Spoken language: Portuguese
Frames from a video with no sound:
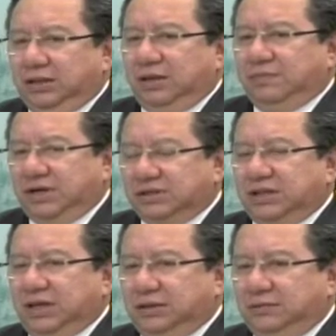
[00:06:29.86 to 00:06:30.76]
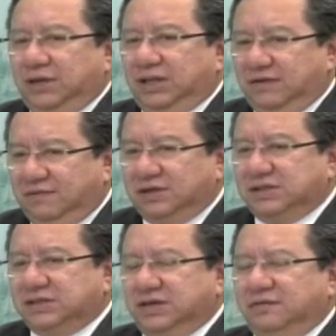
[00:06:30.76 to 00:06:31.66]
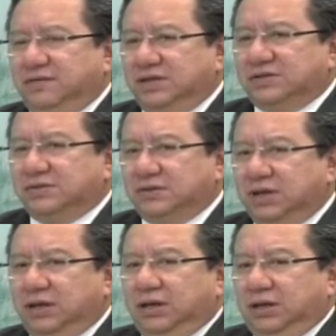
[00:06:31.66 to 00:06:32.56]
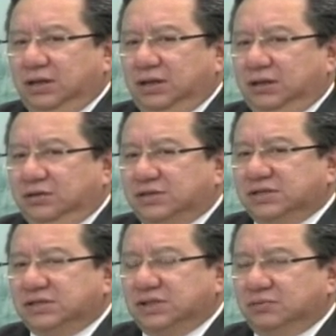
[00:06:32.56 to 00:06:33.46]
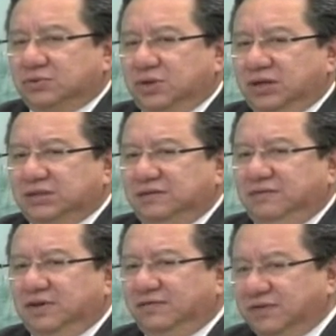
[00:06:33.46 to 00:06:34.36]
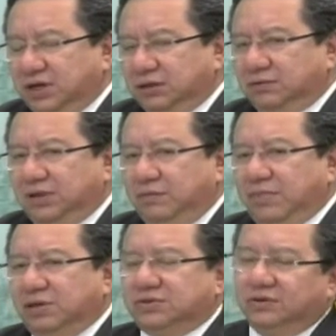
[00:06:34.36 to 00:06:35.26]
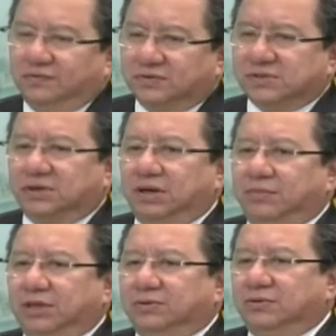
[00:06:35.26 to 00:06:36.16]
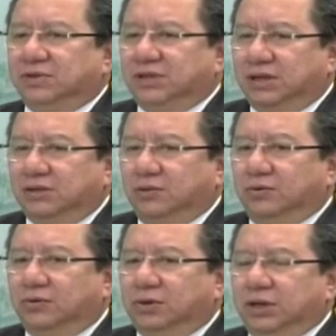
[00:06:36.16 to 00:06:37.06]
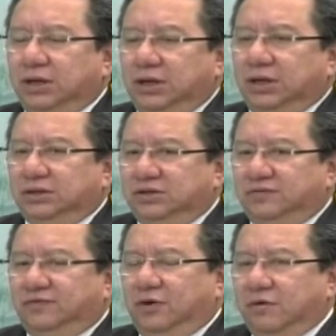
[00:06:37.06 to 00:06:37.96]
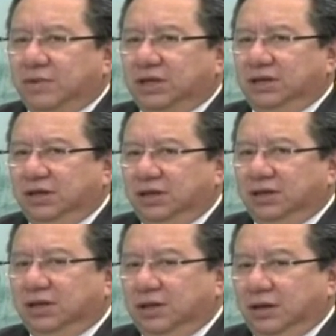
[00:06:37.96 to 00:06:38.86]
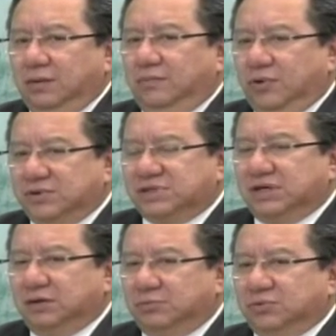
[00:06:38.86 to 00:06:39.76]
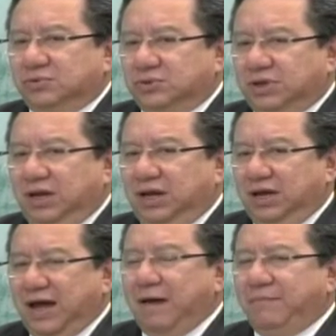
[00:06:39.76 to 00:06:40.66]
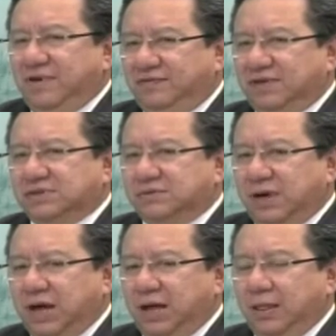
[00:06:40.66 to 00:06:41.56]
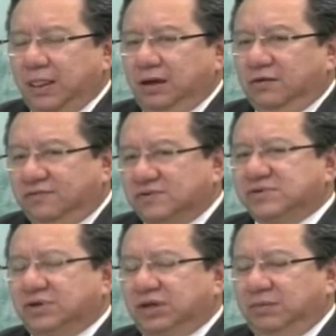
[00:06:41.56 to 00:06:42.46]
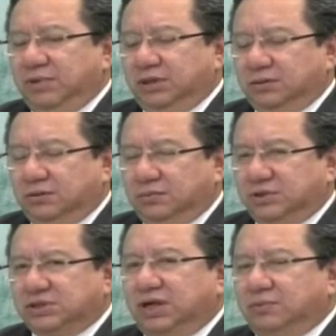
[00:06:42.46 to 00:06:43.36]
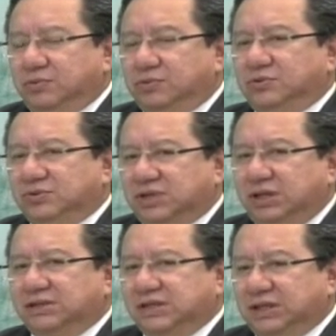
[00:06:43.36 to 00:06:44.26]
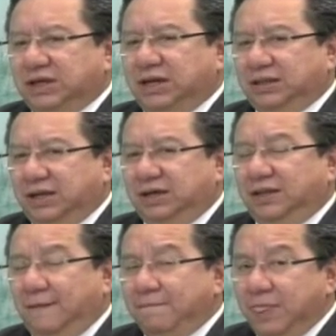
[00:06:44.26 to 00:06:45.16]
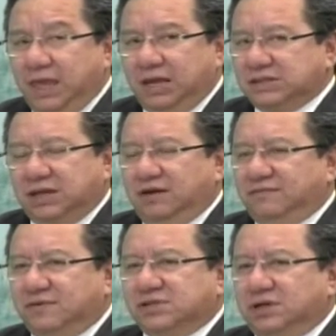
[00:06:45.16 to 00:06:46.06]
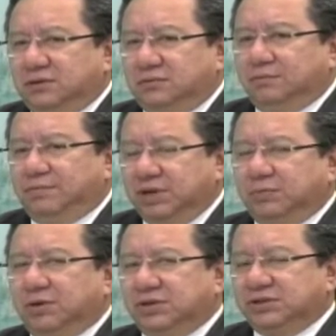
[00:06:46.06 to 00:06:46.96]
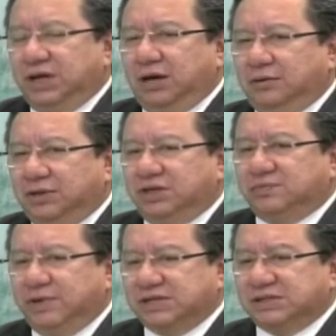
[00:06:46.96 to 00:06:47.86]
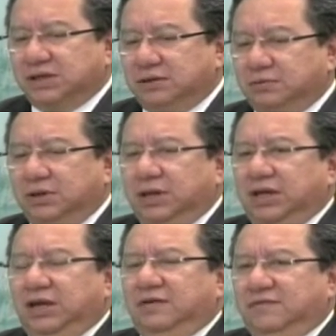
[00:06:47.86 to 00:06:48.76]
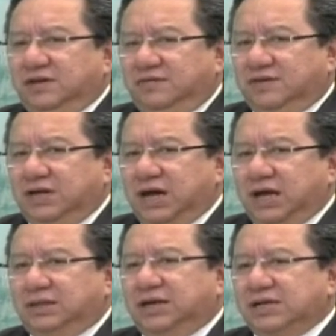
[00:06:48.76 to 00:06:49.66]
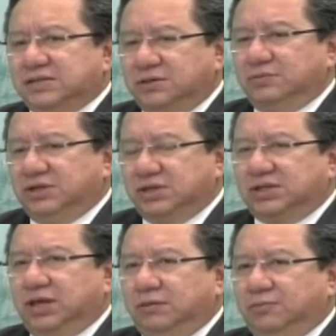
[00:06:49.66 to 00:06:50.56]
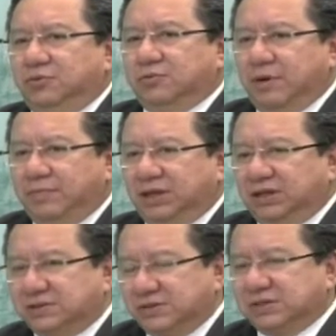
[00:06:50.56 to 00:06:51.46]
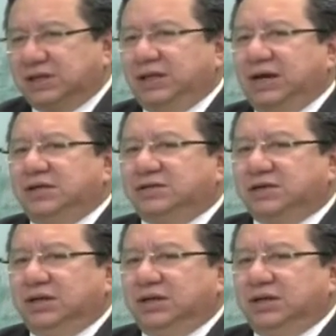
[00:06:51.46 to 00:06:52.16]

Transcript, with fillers: tem prestado relevantes serviços e nós estamos assim verificando também o seu funcionamento no interior, de forma que possamos é, aperfeiçoar o funcionamento do Ministério Público no Estado de Santa Catarina. Essa é a função primordial da inspeção, é verificar, trazer o Ministério Público a pé da sociedade